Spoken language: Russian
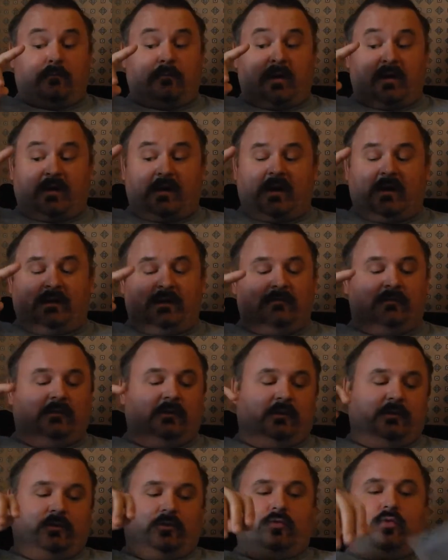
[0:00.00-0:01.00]

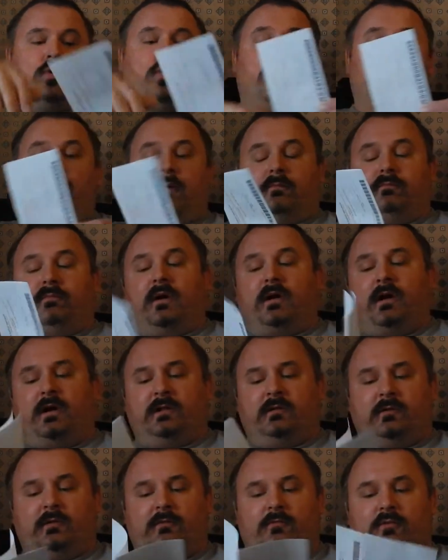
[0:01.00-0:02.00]
Порадовало другое.
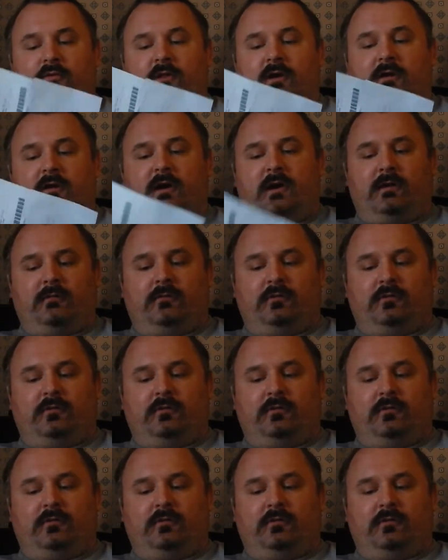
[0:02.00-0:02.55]
Порадовала вот такая